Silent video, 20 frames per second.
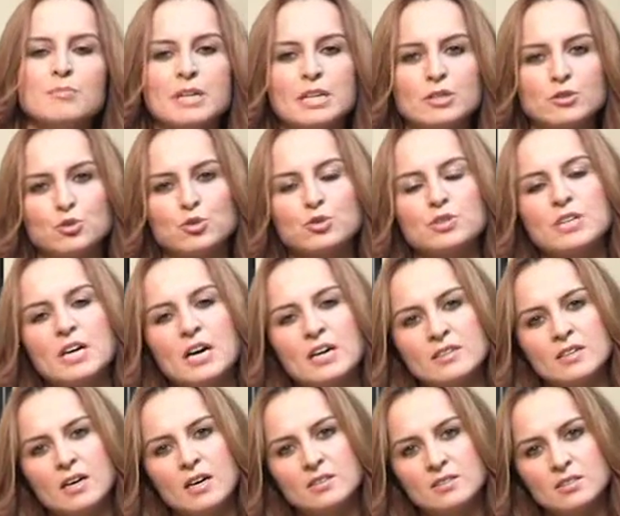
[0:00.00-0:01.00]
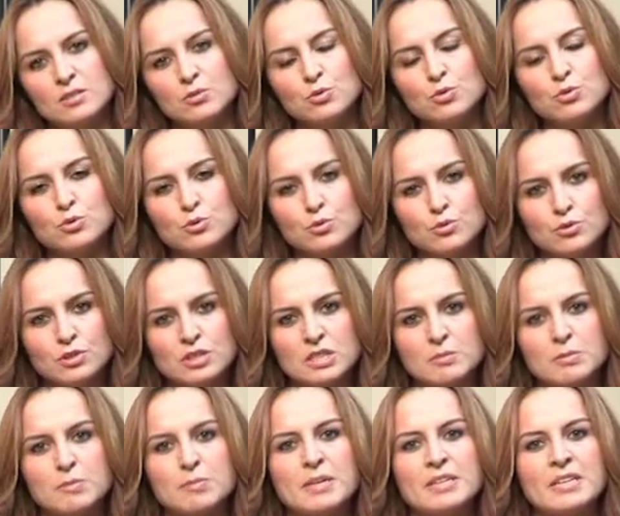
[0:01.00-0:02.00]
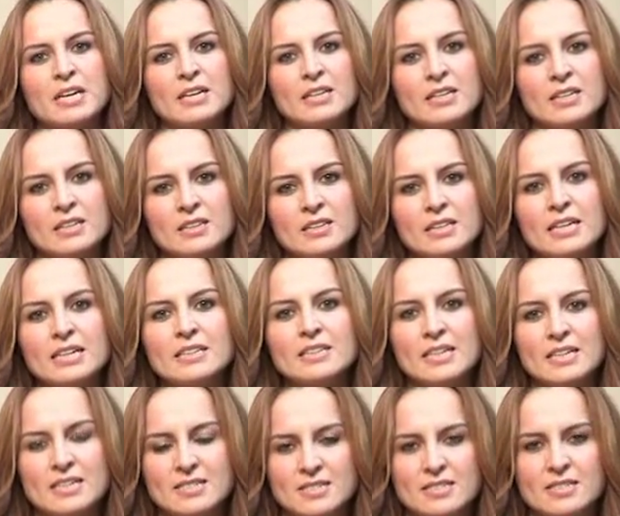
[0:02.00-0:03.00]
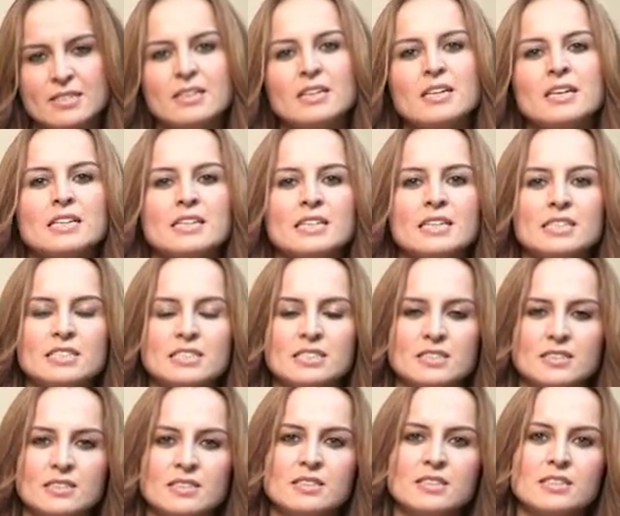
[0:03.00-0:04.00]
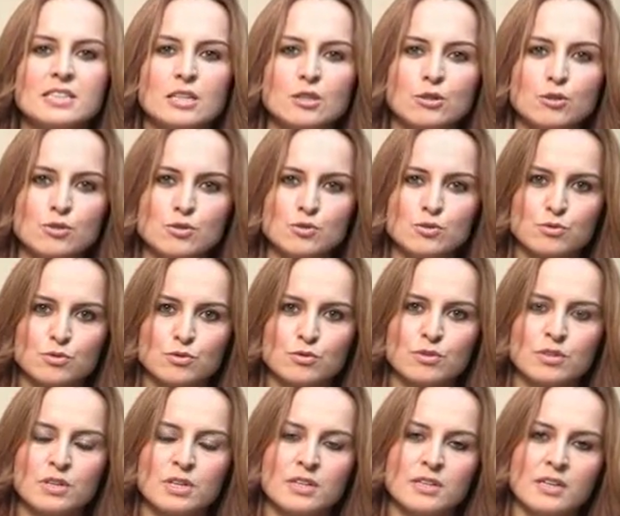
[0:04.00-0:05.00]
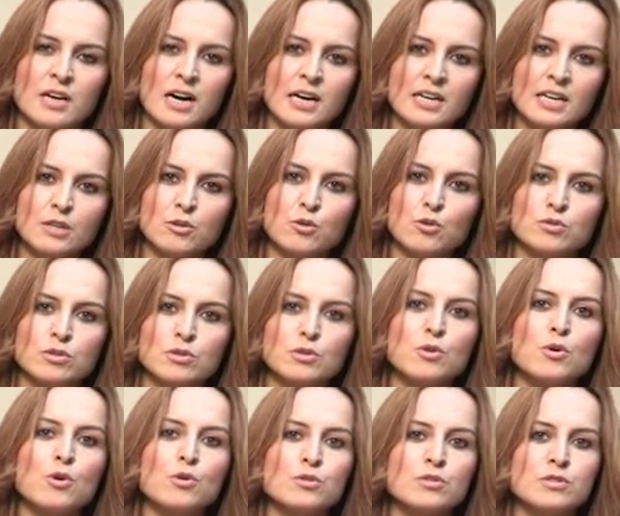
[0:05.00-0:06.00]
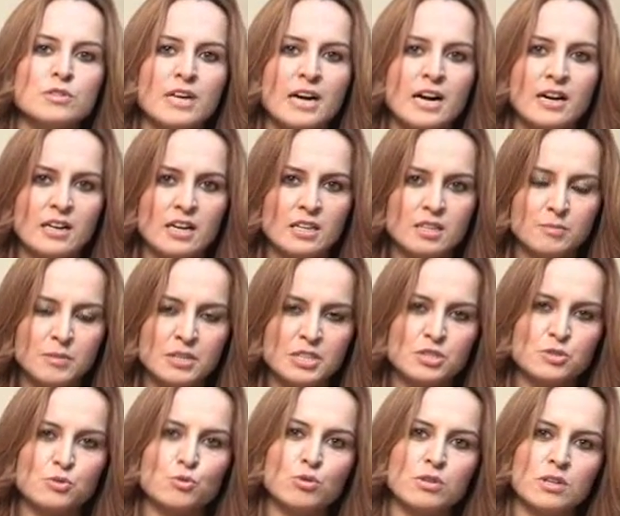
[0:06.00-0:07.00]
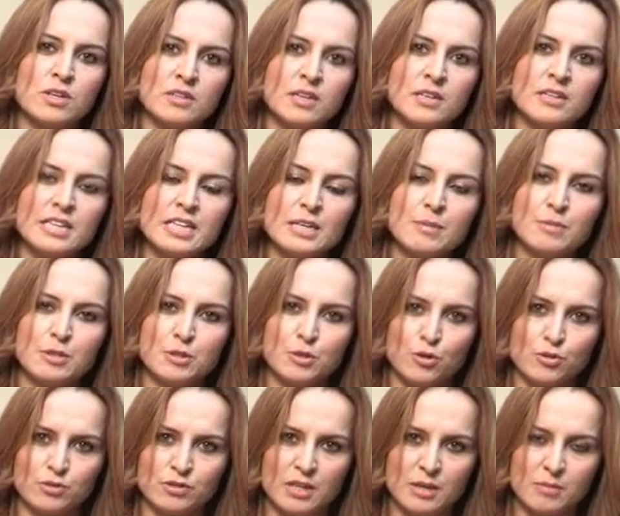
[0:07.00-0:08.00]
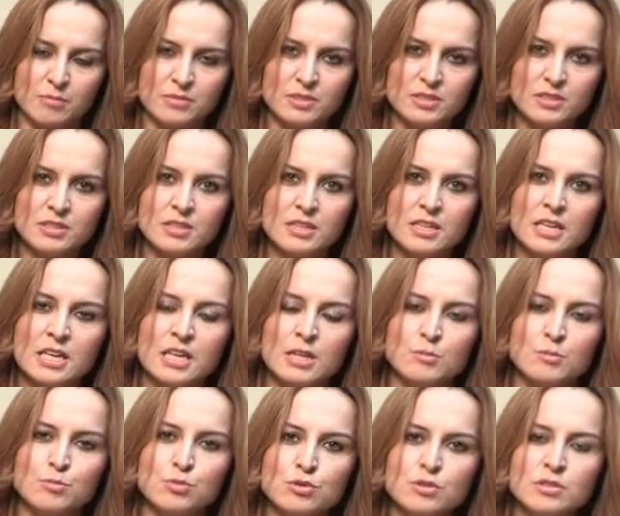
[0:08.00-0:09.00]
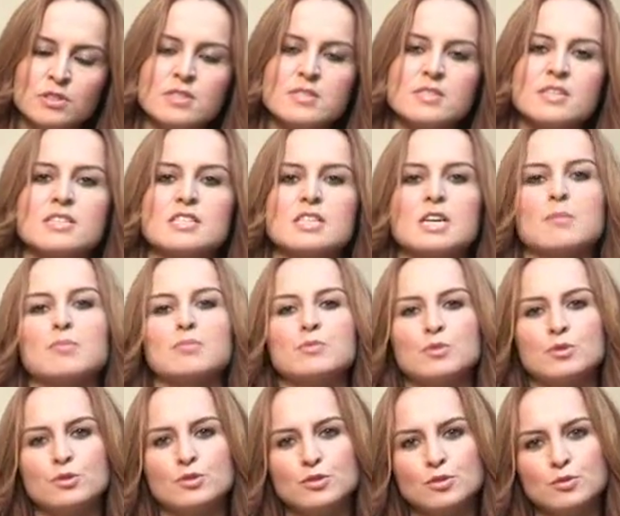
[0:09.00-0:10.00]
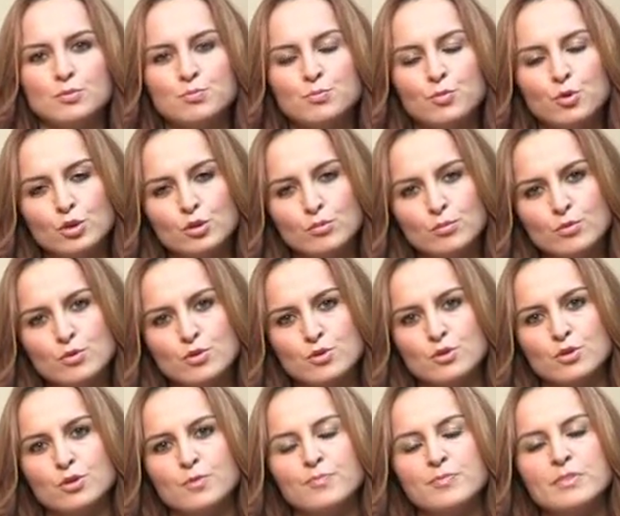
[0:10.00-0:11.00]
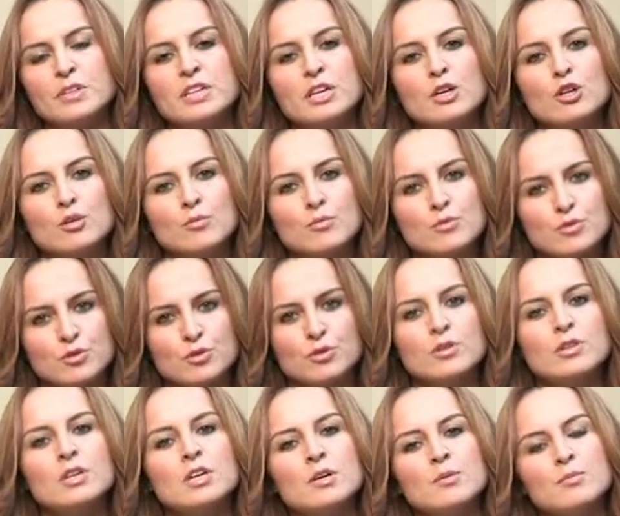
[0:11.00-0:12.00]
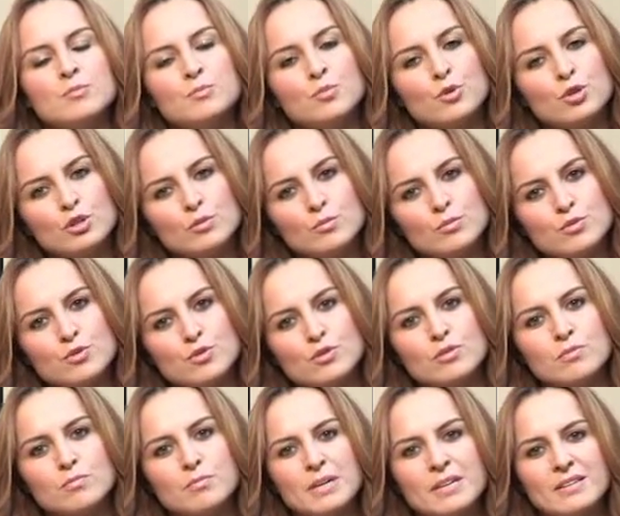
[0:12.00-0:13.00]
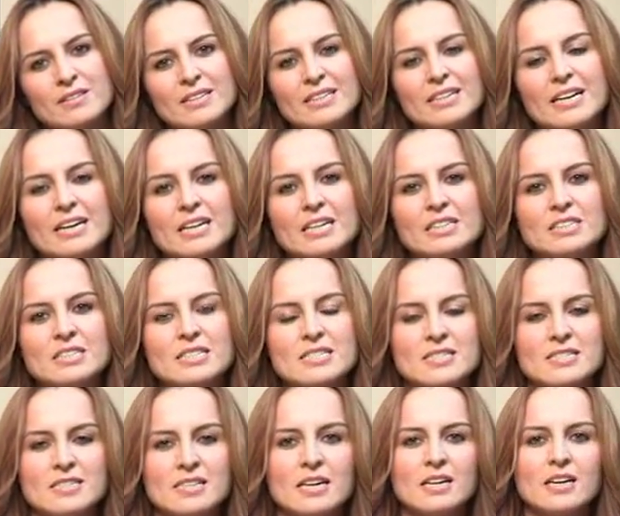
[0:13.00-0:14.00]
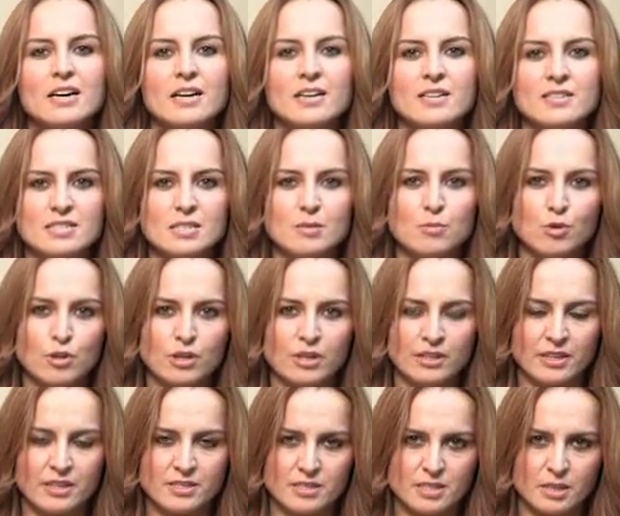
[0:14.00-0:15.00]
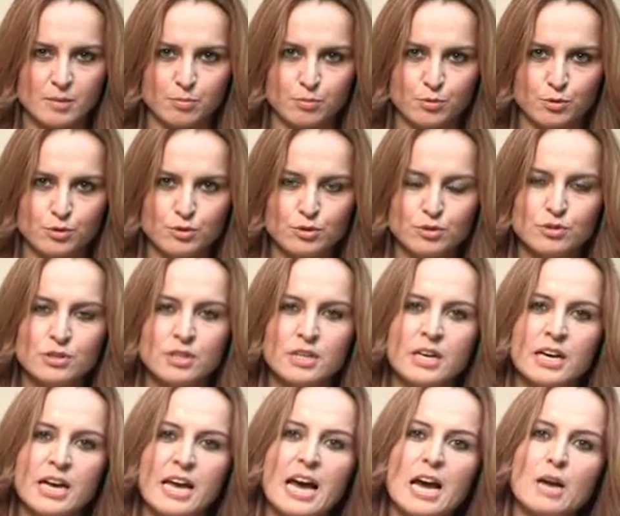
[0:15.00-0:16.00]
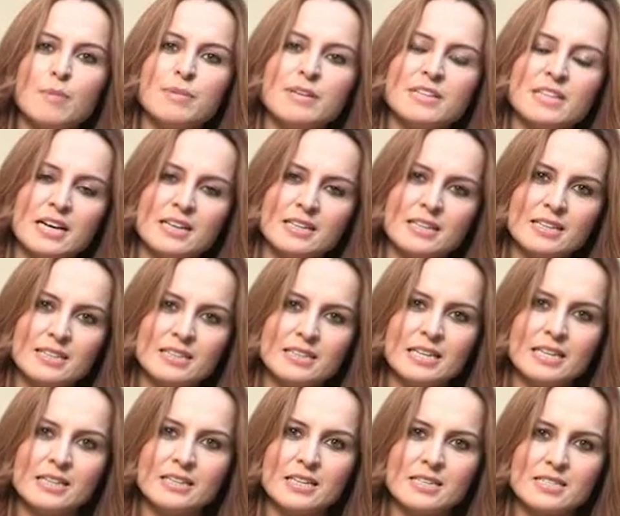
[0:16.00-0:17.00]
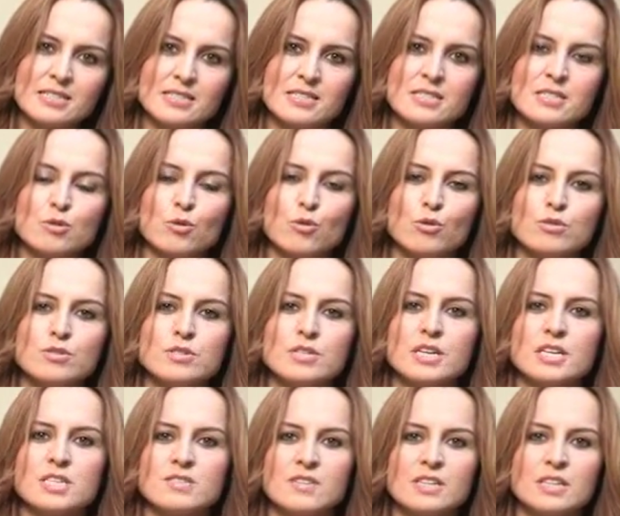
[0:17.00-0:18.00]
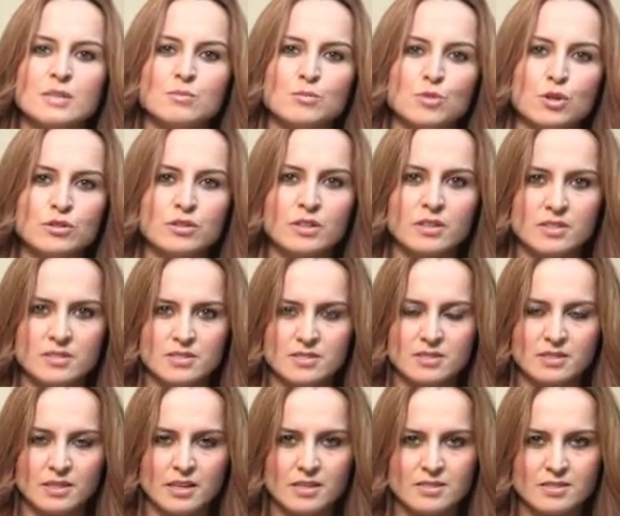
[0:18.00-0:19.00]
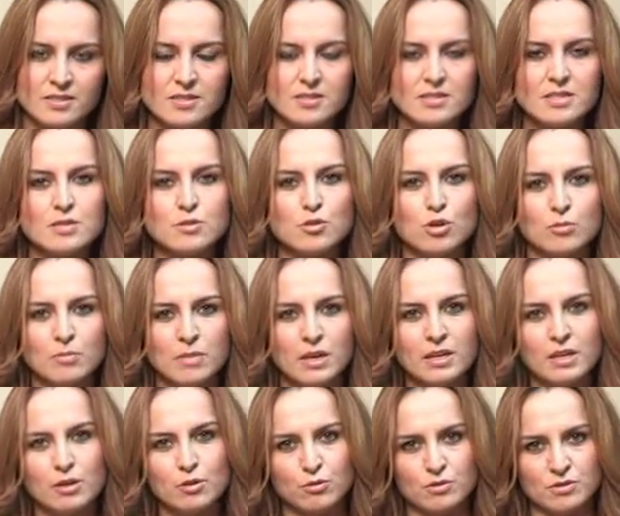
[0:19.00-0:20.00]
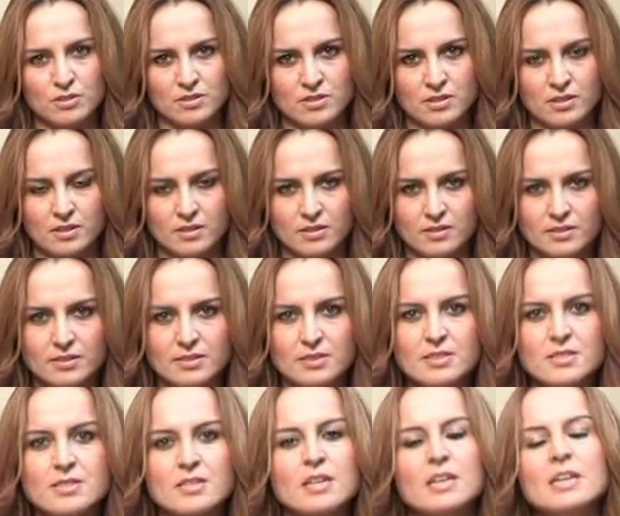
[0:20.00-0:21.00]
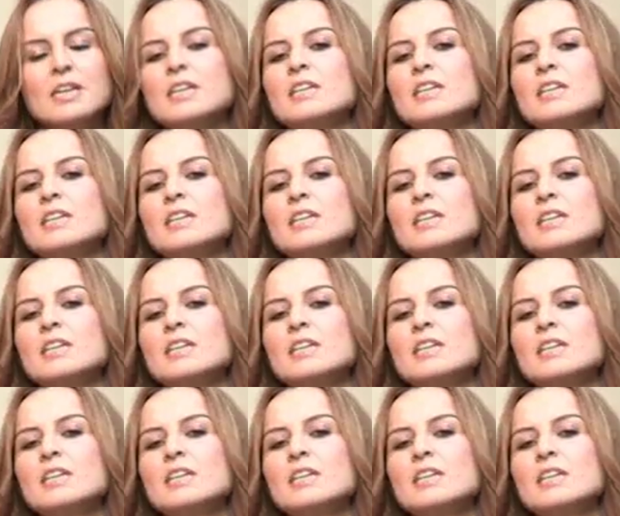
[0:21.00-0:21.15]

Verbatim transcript: Pek çok yerde artık duyduğunuz gibi beden kitle indeksi kişinin kilosunun hangi noktada olduğunu değerlendirmek için kullanılan iyi bir yöntemdir. Bunu nasıl hesaplıyoruz? Boyumuzu, kilomuzu boyumuzun metrekare cinsinden karesine bölerek hesaplıyoruz. Eğer beden kitle indeksiniz 18 ve 24 arasındaysa siz normal kilonuza sayılırsınız.